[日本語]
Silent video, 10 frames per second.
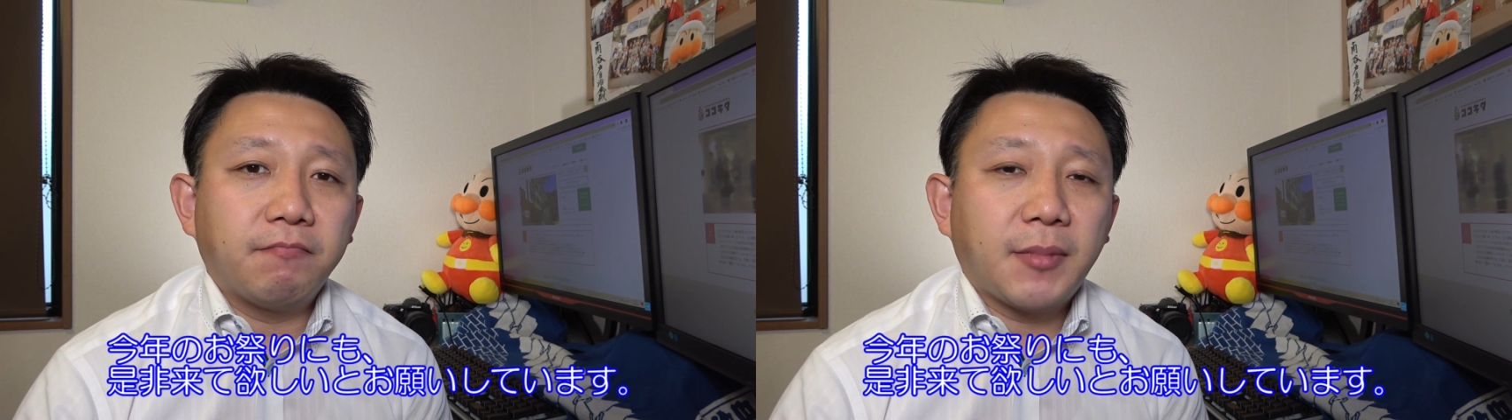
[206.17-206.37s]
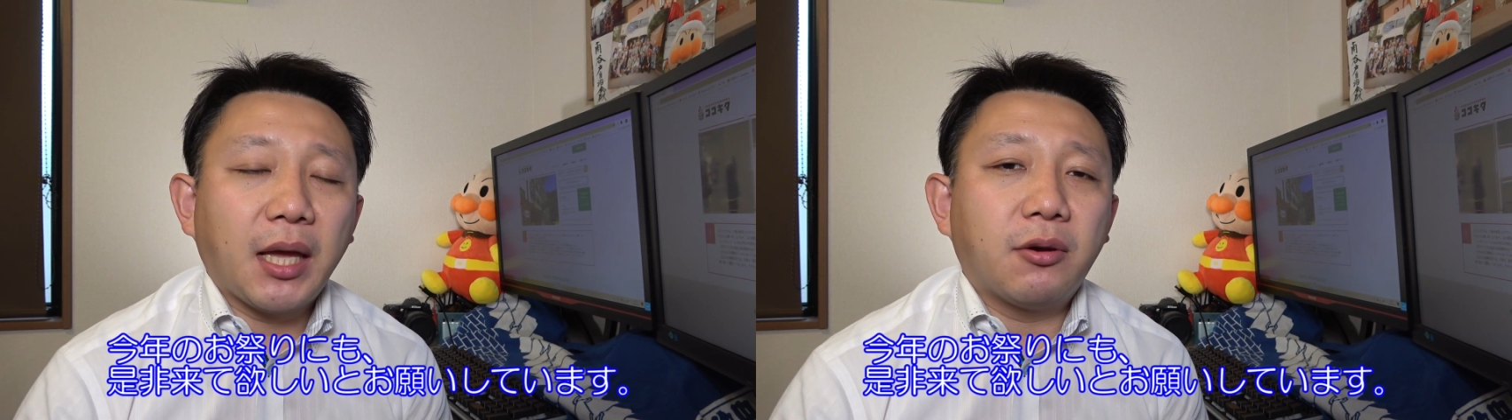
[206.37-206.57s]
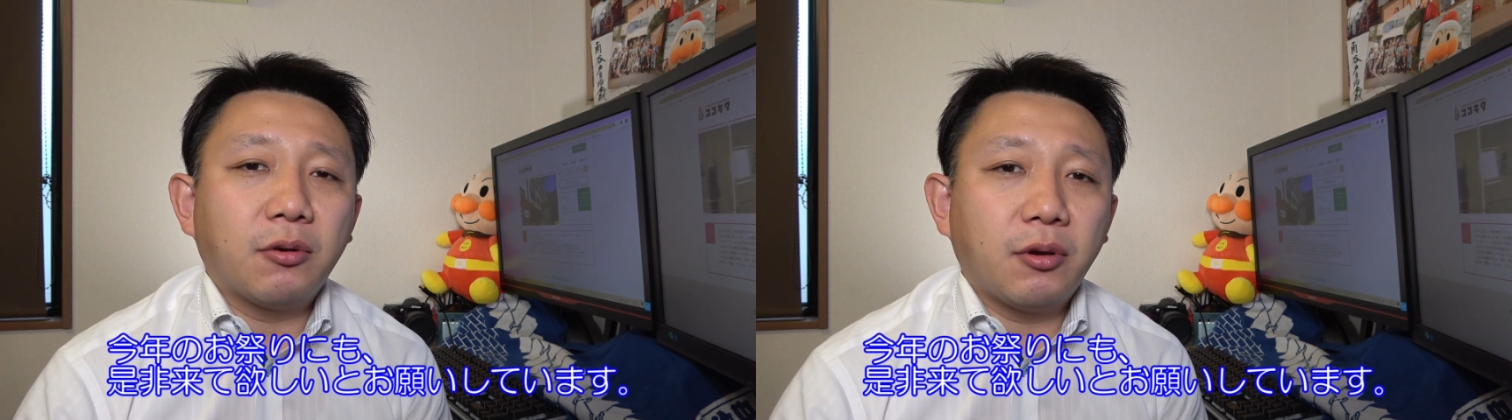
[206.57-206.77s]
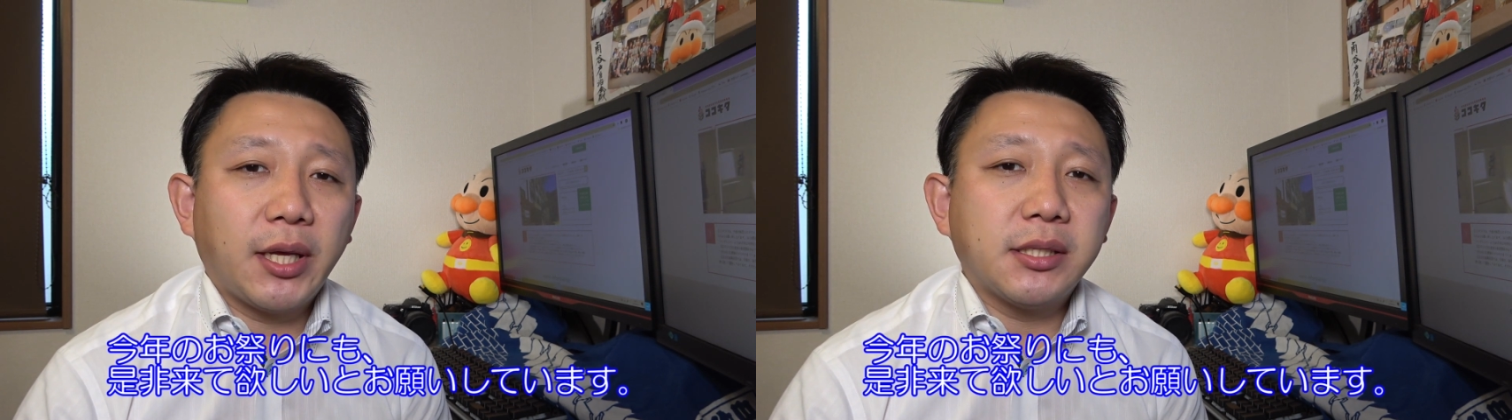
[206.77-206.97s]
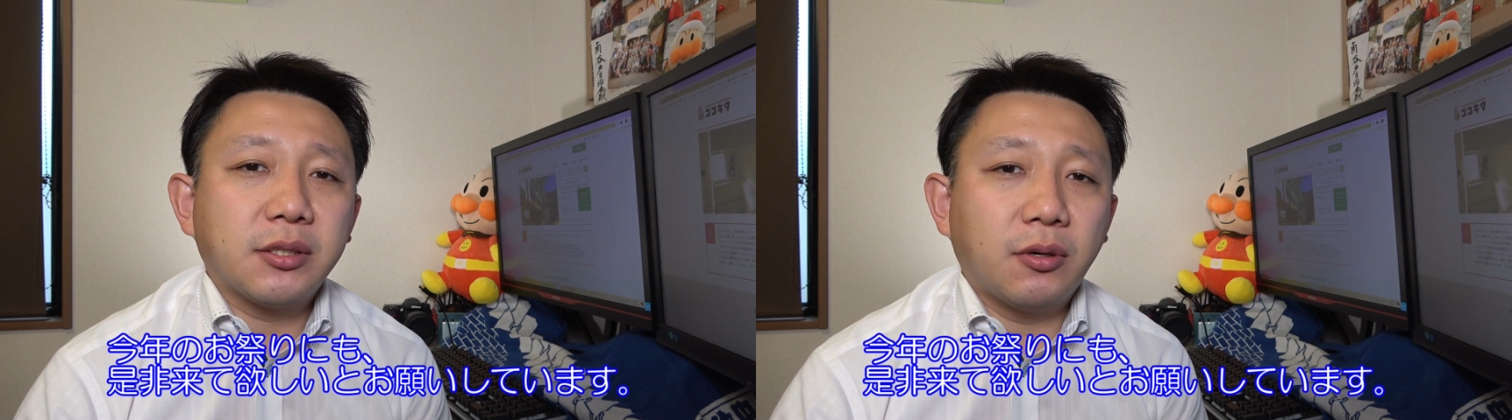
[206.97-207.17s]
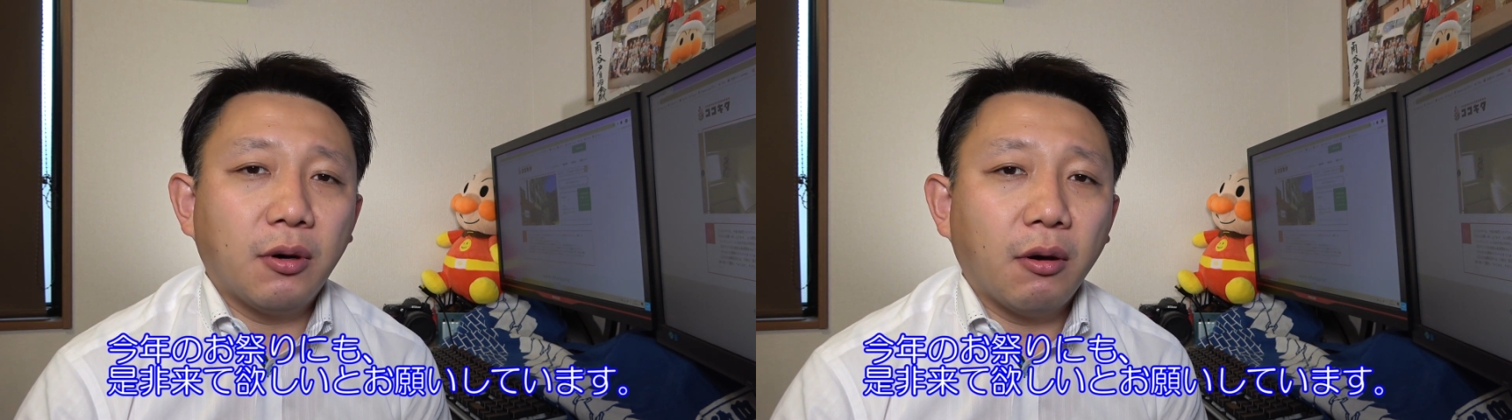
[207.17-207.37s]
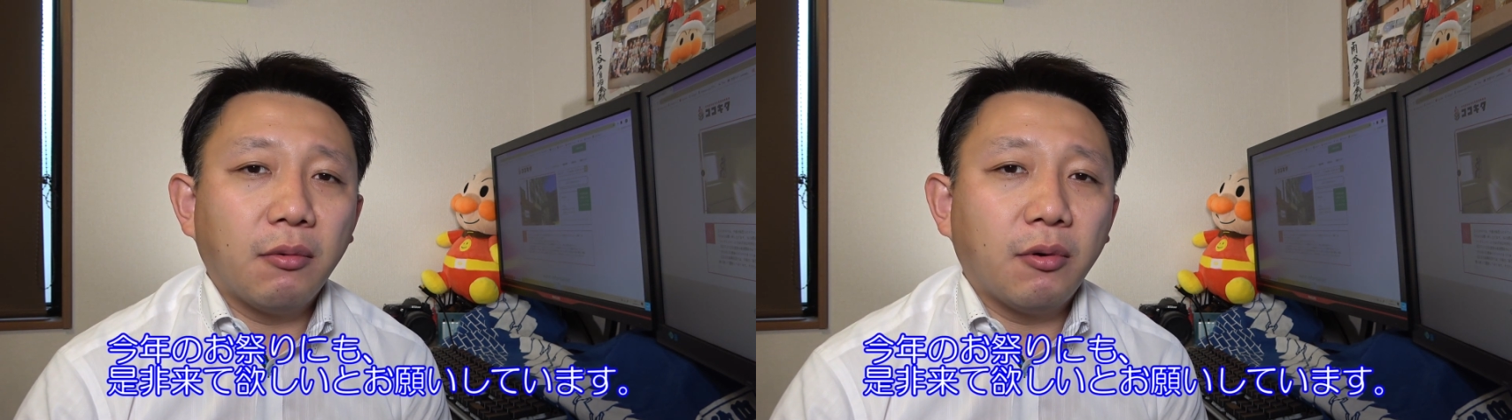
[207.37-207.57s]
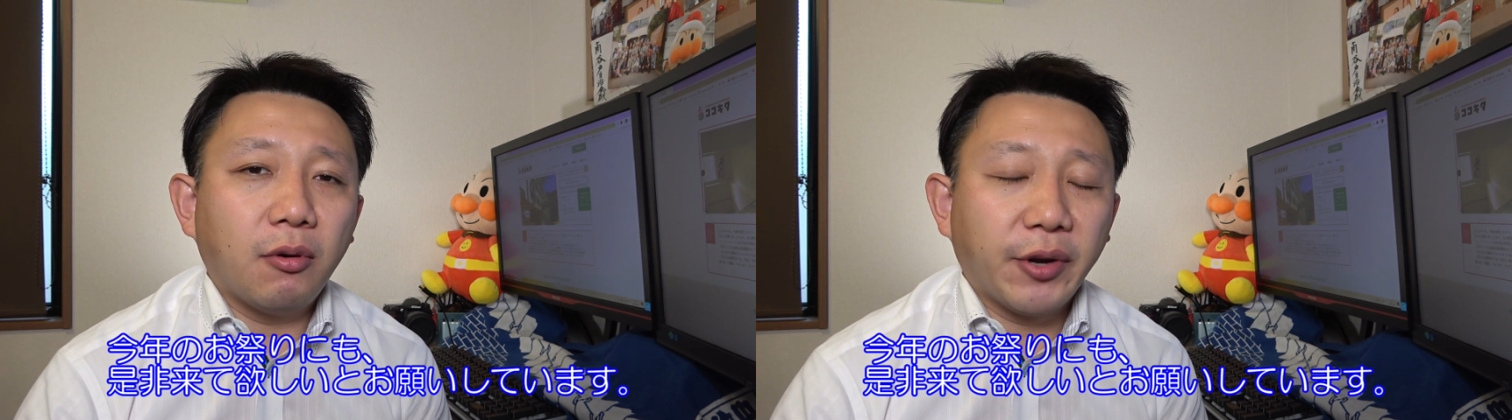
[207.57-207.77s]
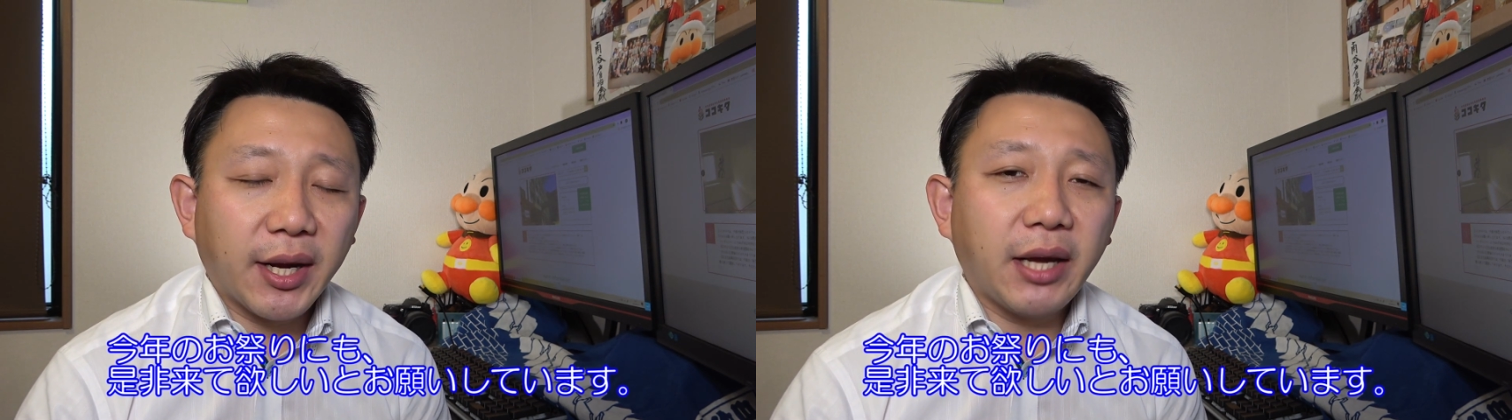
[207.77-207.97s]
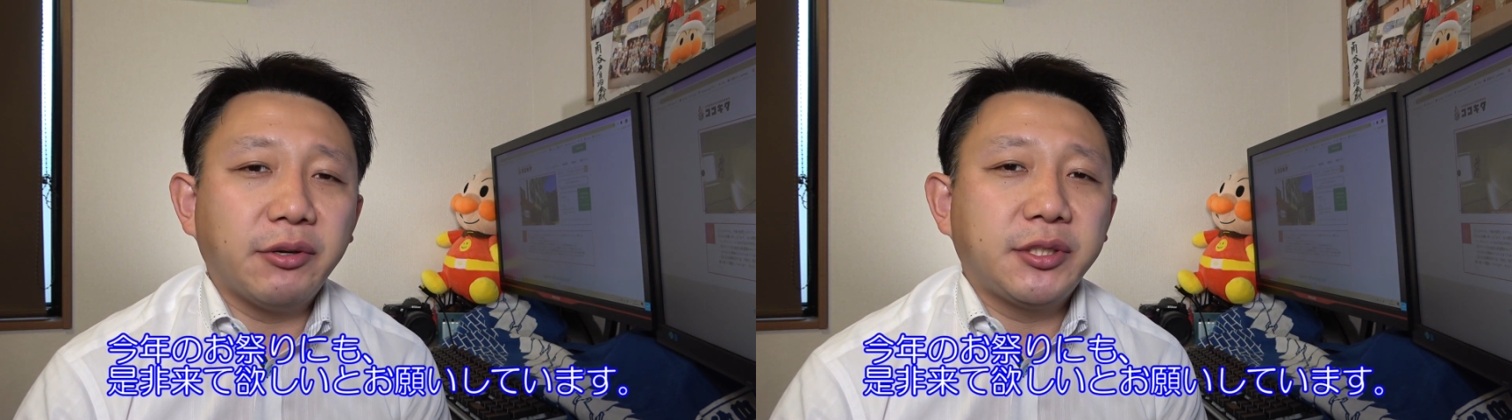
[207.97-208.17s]
太鼓の演奏をお
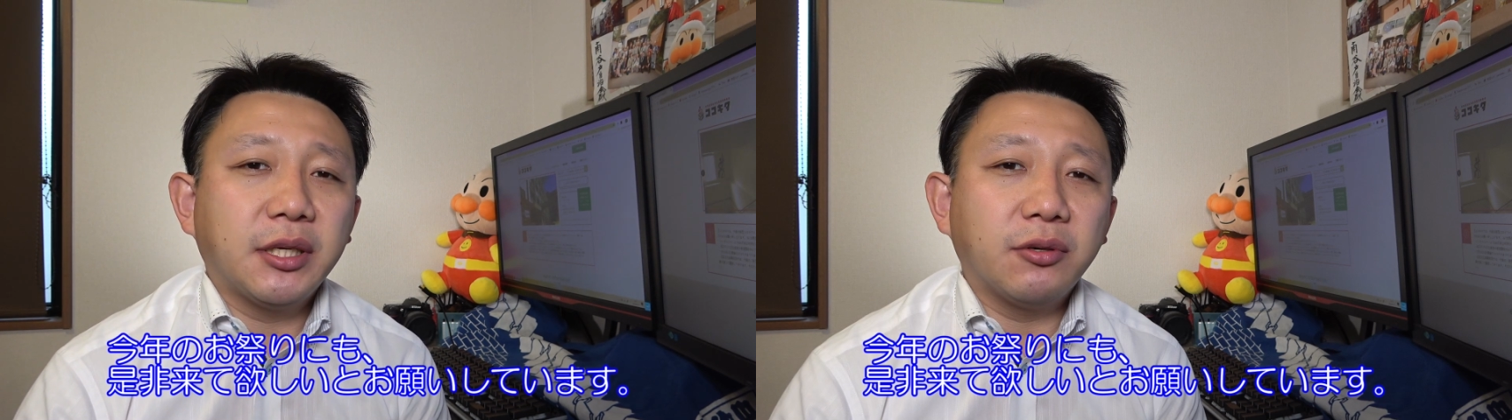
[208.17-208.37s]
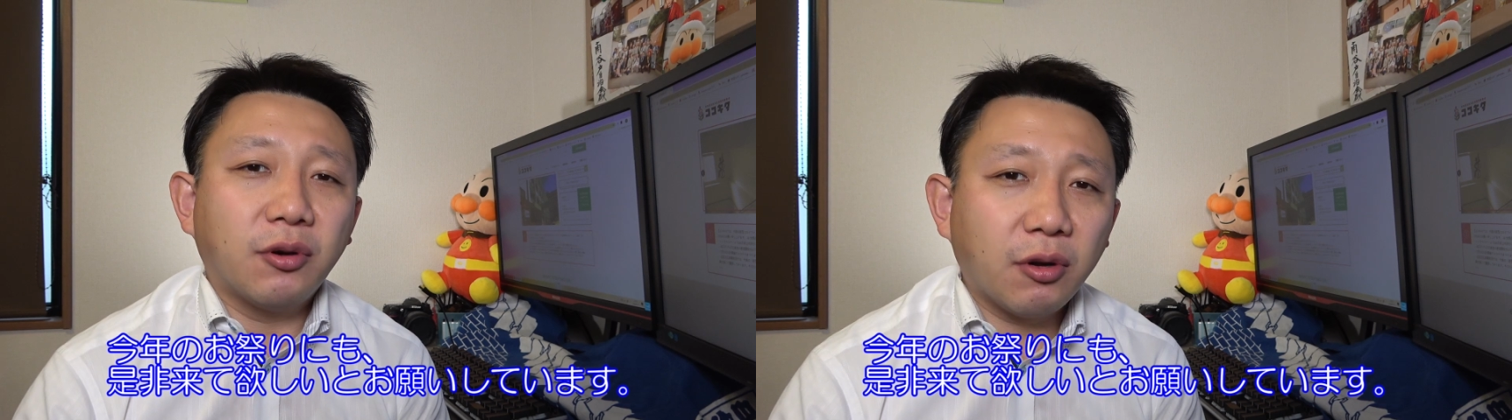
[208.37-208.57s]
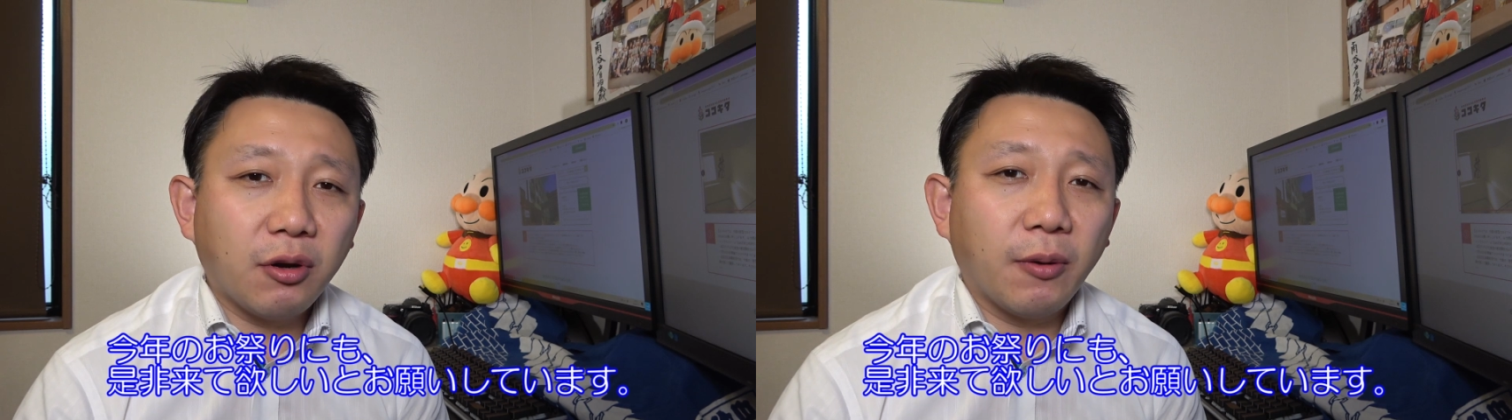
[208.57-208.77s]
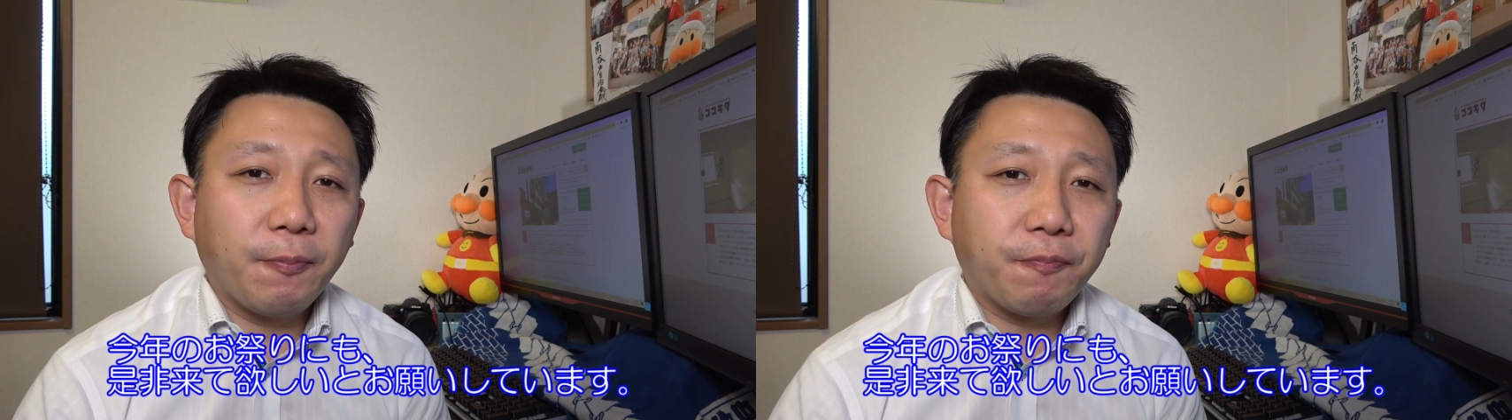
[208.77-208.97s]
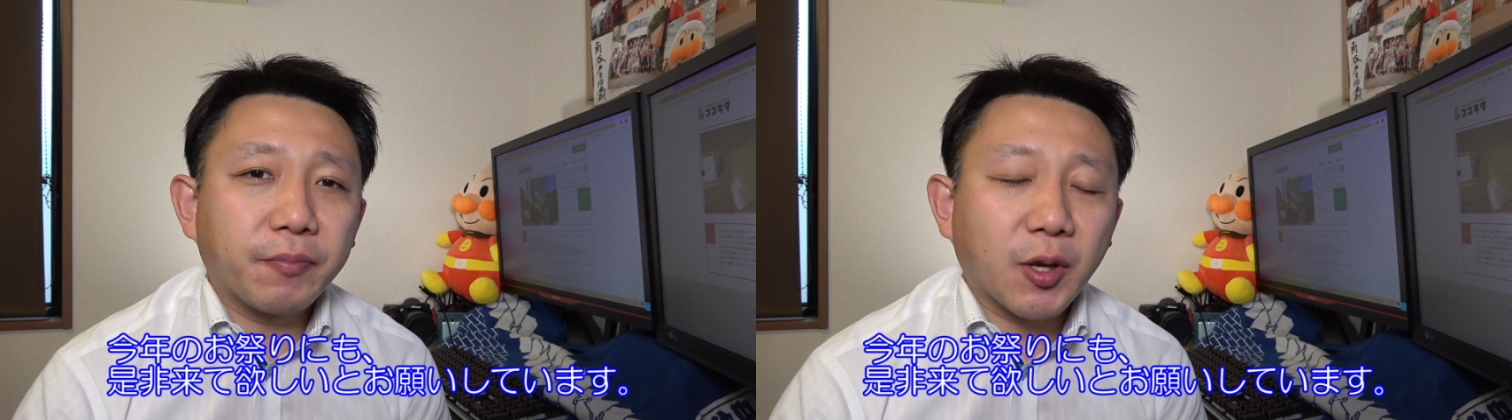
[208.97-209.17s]
願いをしたところ、